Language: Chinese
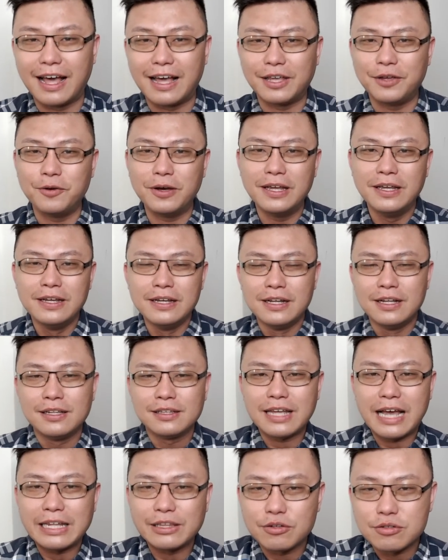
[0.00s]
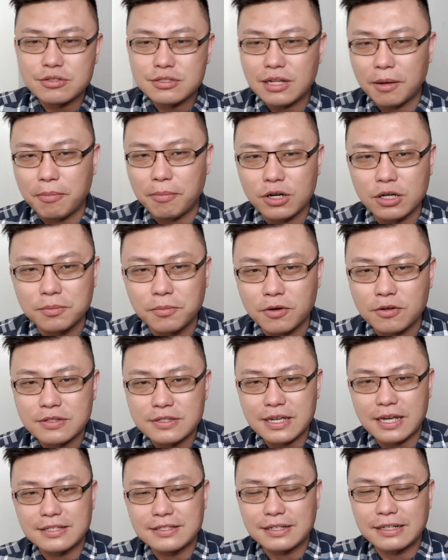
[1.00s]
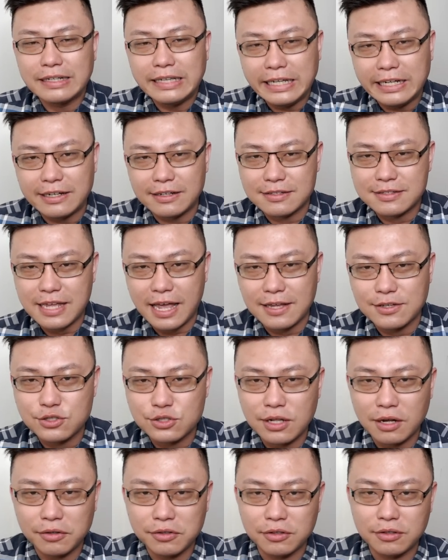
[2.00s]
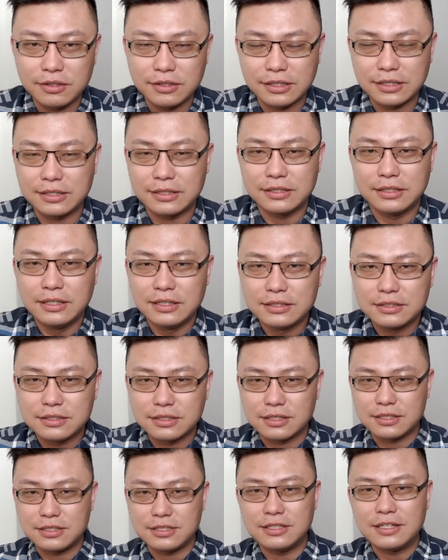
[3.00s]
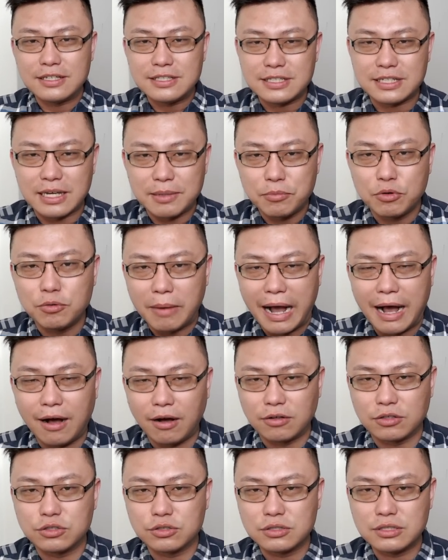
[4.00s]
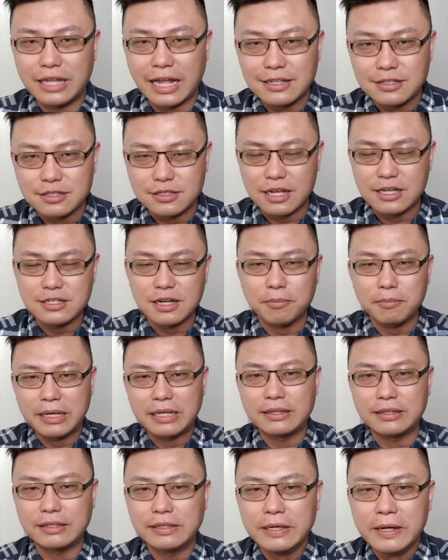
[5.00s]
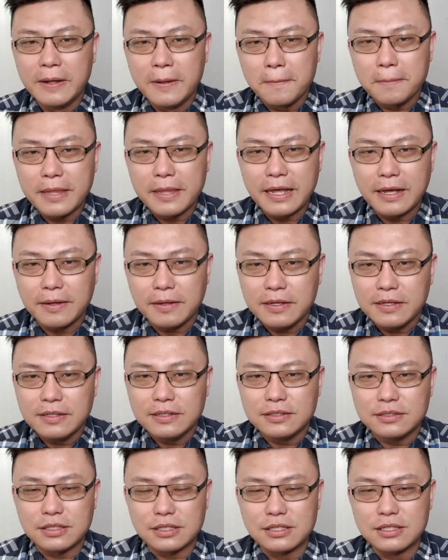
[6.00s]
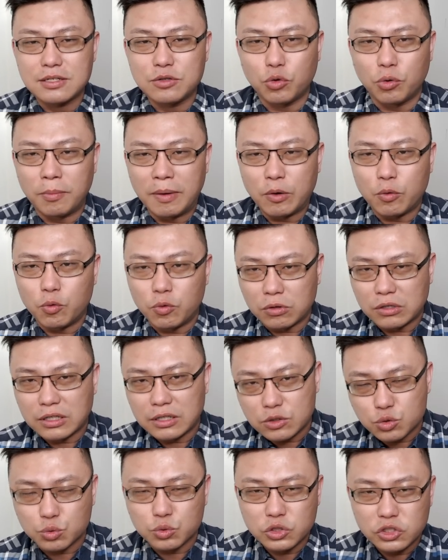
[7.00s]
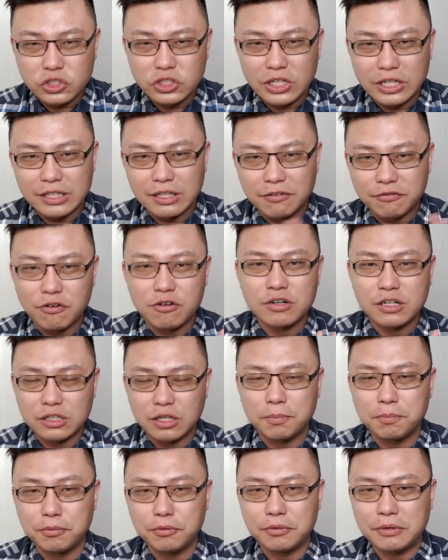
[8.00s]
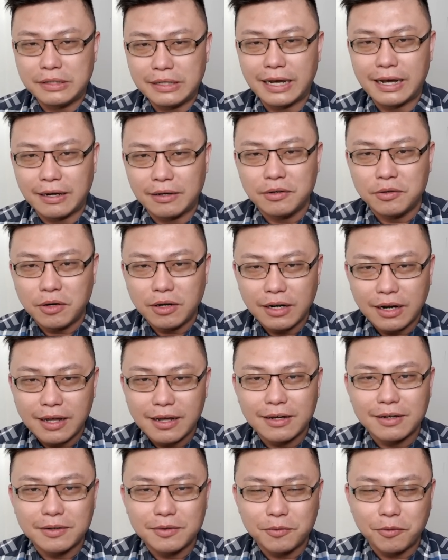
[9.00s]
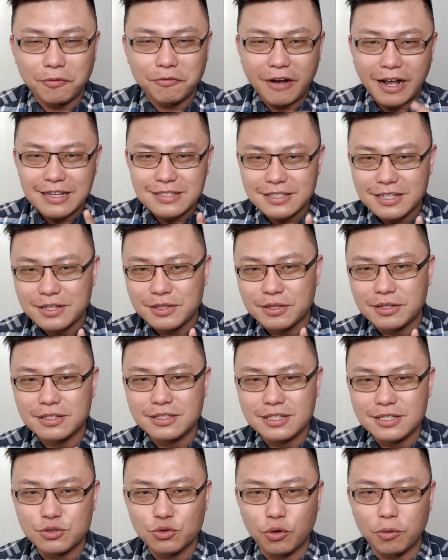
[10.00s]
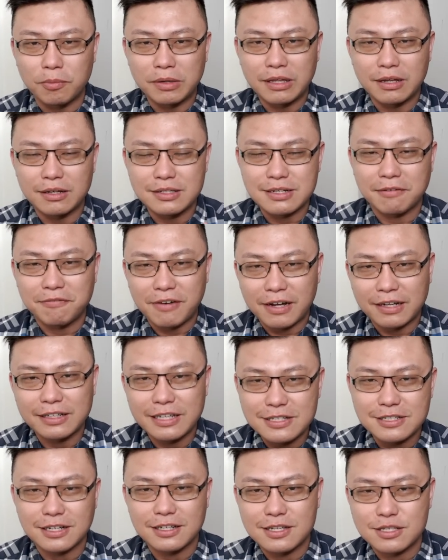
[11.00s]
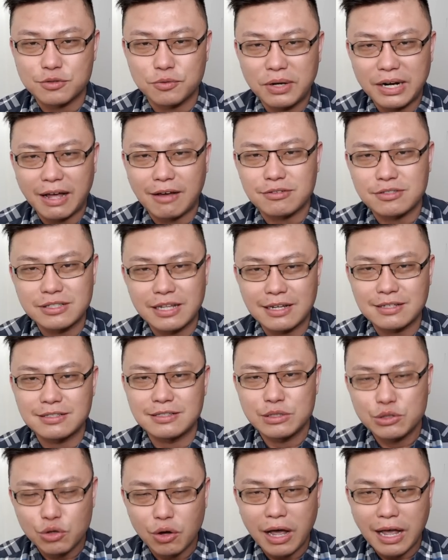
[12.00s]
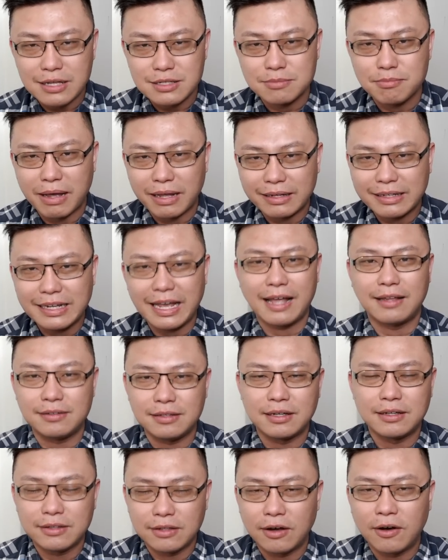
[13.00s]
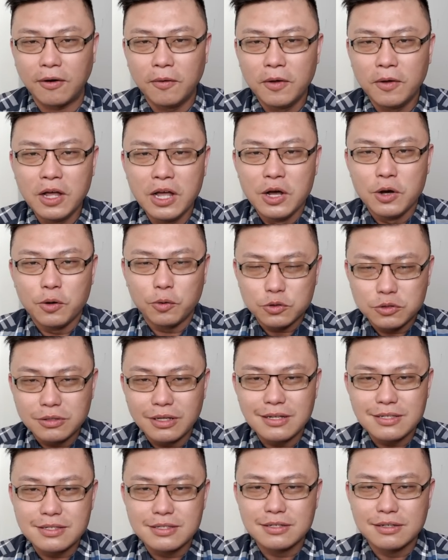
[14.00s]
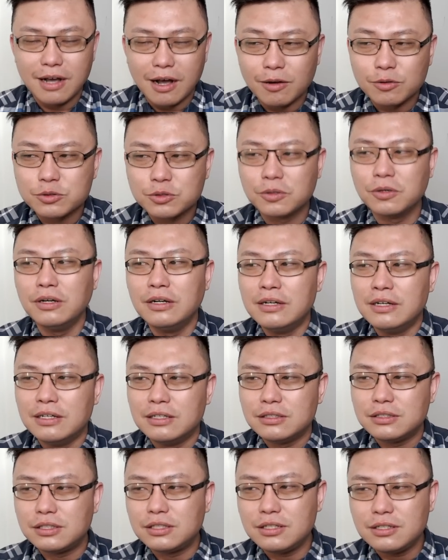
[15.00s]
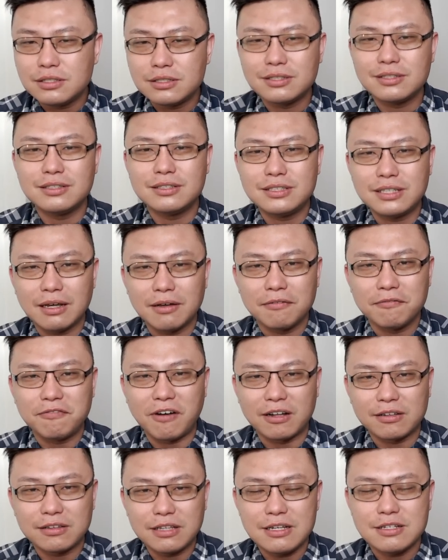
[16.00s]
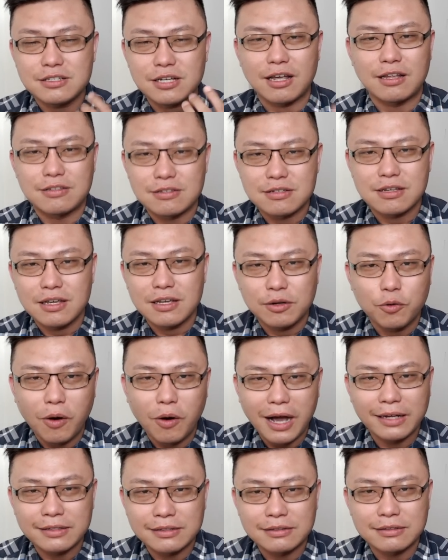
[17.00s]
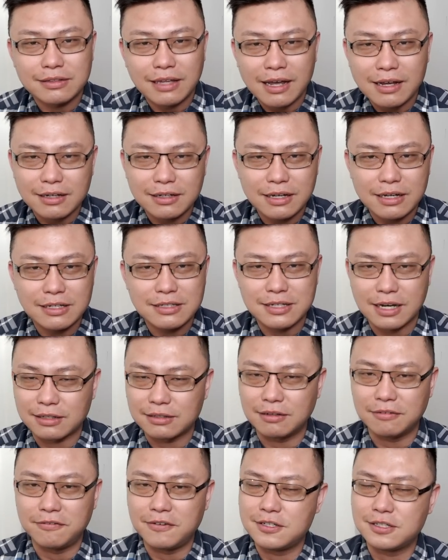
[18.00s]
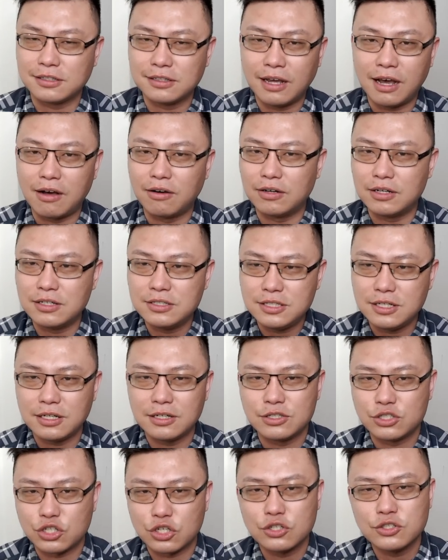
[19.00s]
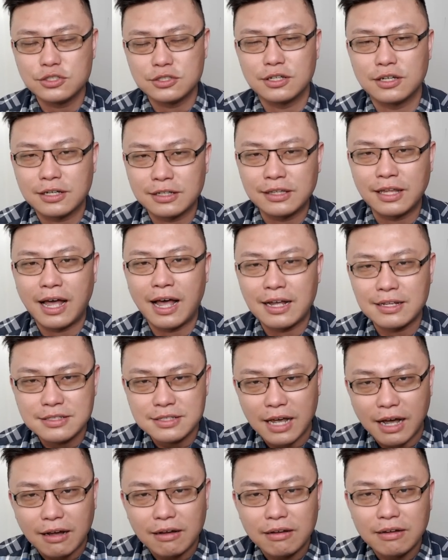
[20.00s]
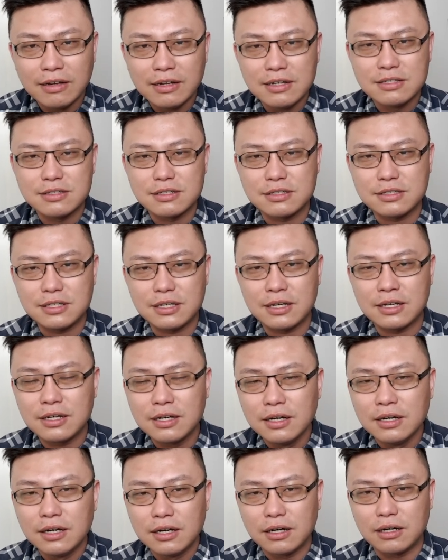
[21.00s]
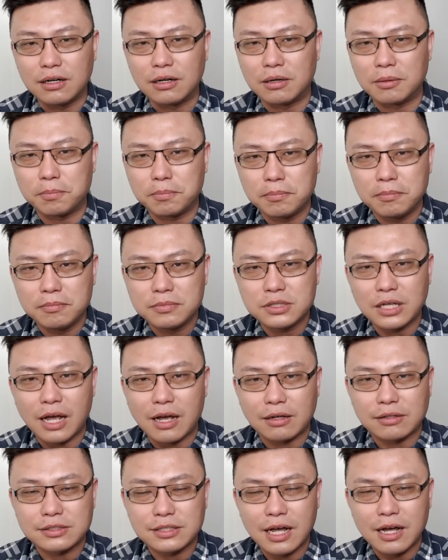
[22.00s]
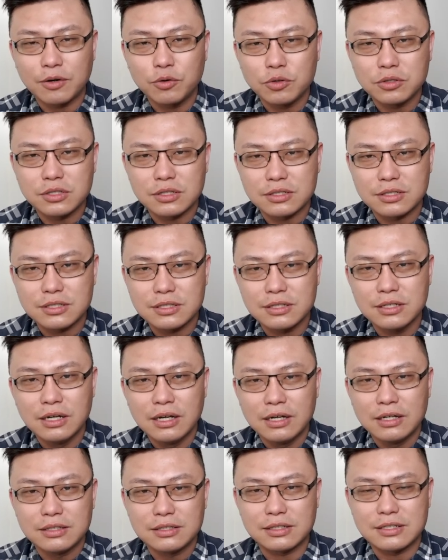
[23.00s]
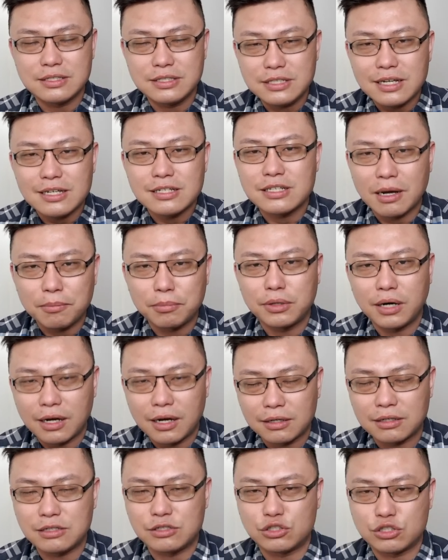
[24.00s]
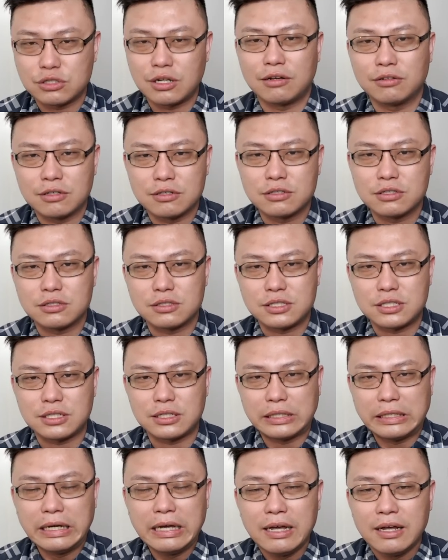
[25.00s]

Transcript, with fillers: 啦，因为大家都知道宝可梦在这个里呢才知道有一个这个新的节目嘛。哈，就是在 Today 上面的。那其实我们五个主持人的风格都不一样。那我发现呢，其实我们的讲房地产的四位老师，他其实都还是蛮敢言的哈。我就在思考说，其实像房地产这一块呢，他可以讲得非常的好，而且很诚实的跟大家讲这些呃厂商或者是这个建商不让你知道的事情。